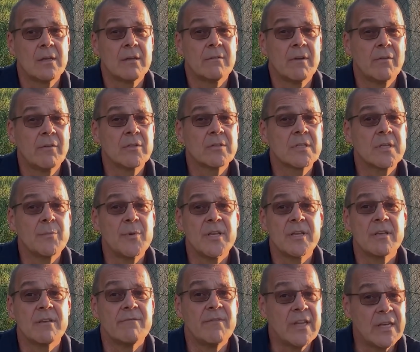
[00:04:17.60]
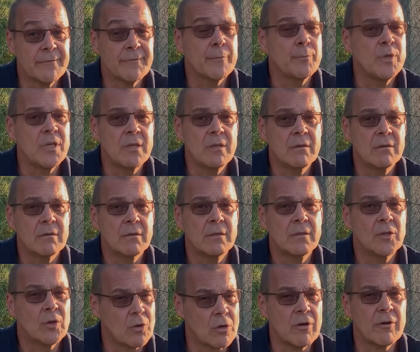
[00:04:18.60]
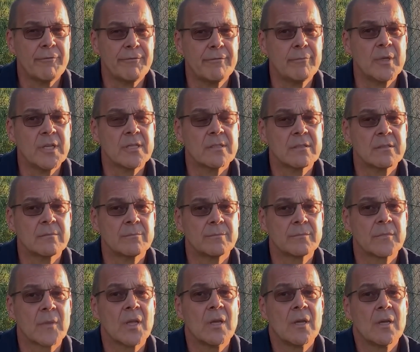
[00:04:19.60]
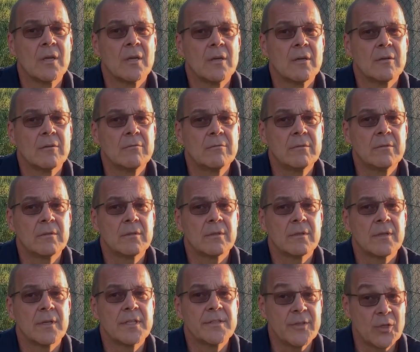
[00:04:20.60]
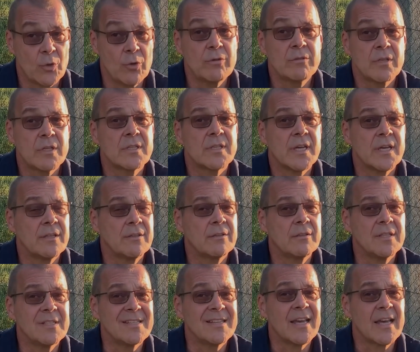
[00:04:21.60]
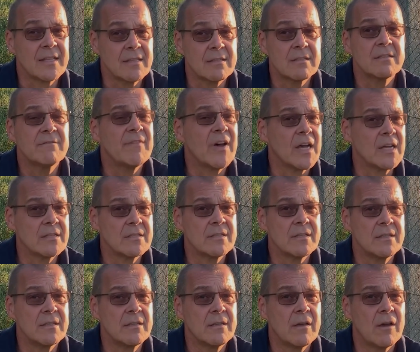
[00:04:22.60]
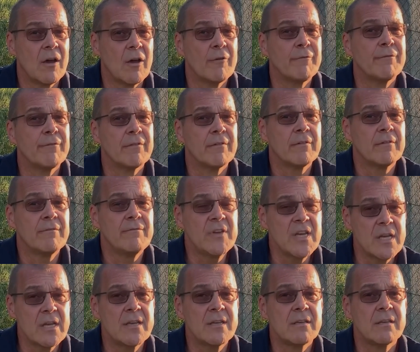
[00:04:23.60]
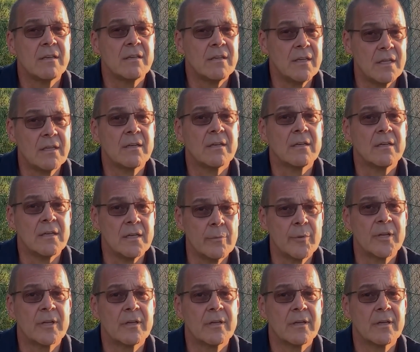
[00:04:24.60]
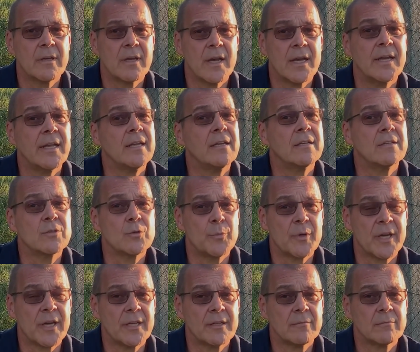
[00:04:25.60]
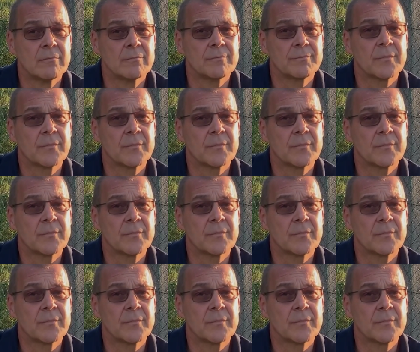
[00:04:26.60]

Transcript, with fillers: weil wir uns nämlich weder verbiegen noch kaufen lassen. Und es wird höchste Zeit, diesen ganzen Wahnsinn auf wirklich jeder Ebene ein Ende zu bereiten.